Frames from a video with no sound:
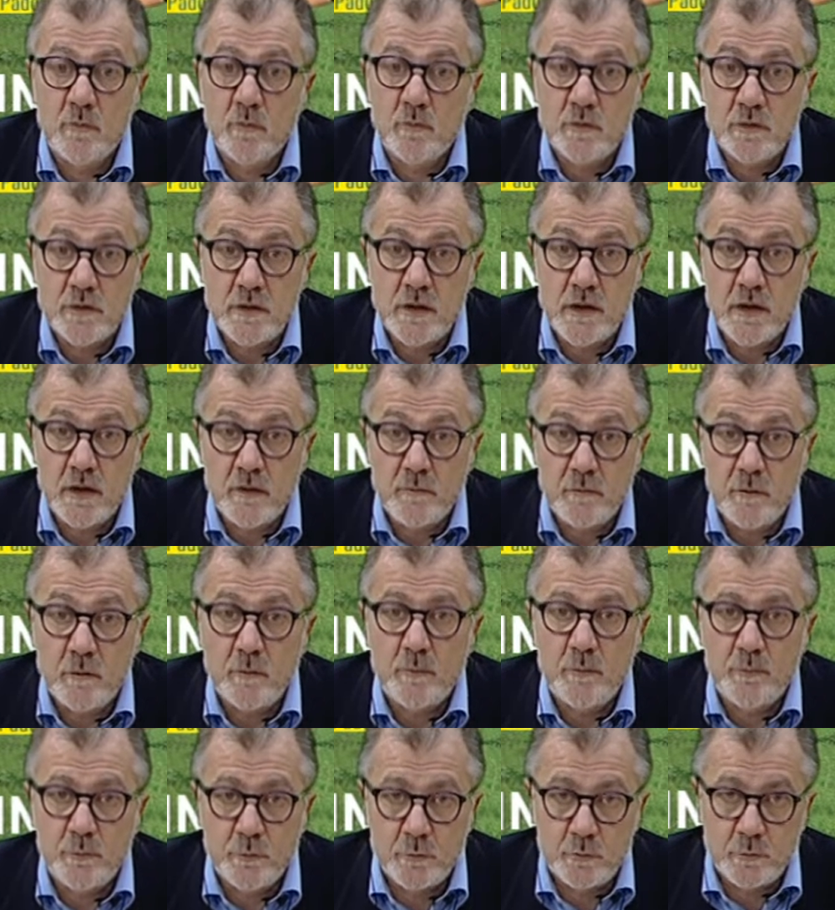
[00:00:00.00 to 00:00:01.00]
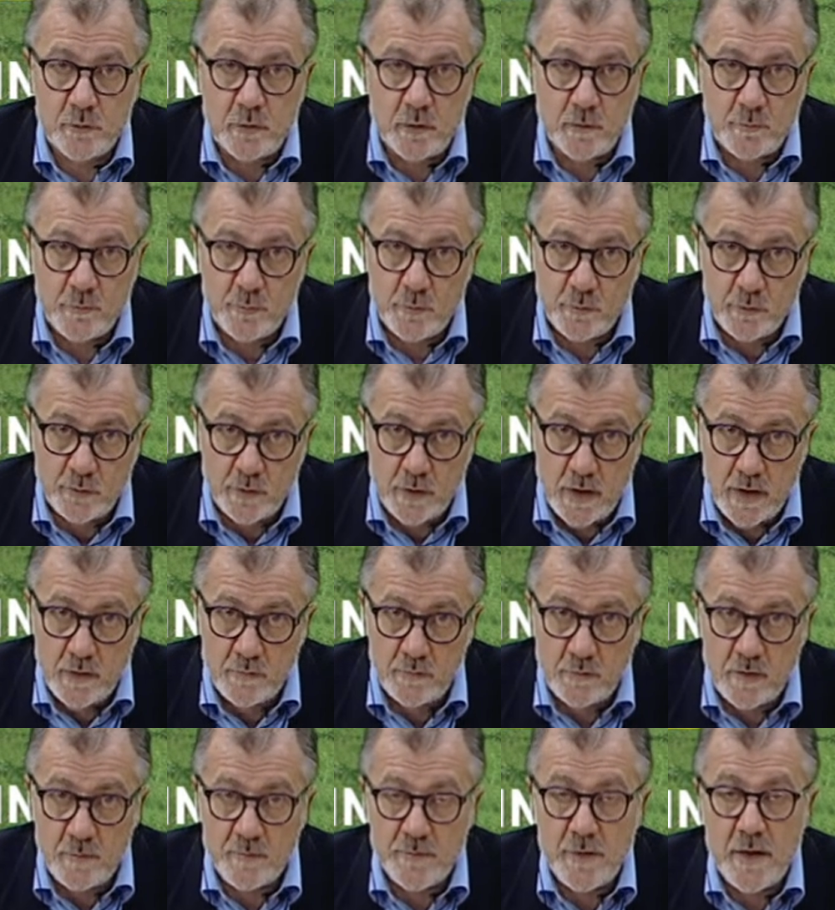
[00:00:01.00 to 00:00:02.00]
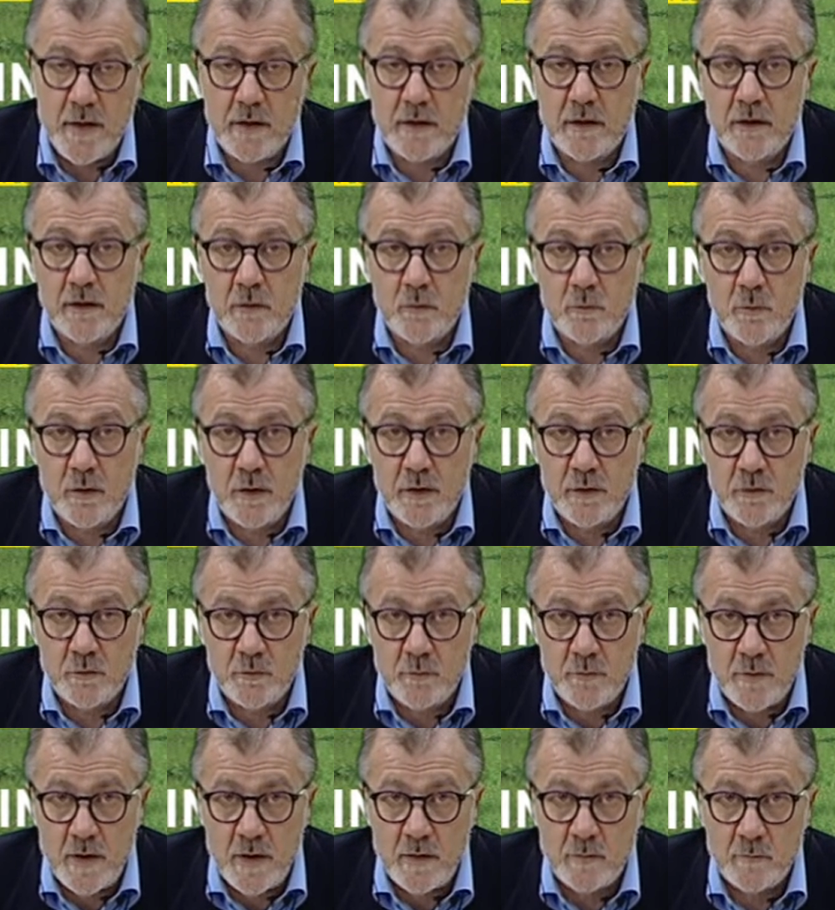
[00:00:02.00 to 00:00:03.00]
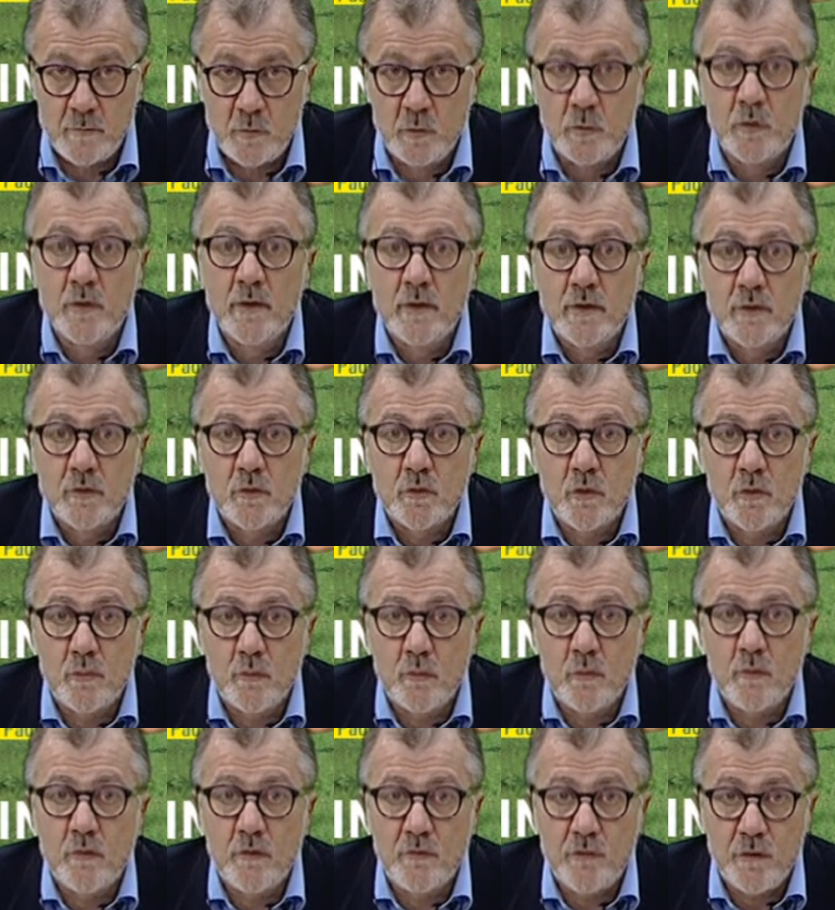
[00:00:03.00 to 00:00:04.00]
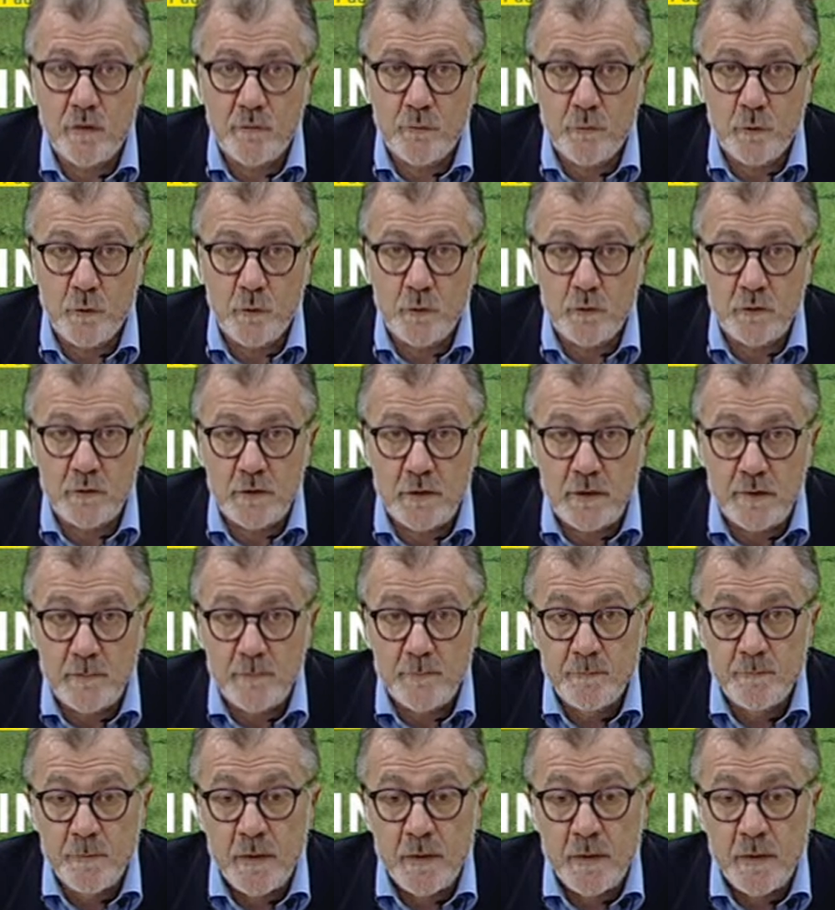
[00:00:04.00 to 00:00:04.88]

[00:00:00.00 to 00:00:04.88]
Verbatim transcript: boschivo, purtroppo è una piaga alla quale dobbiamo comunque far fronte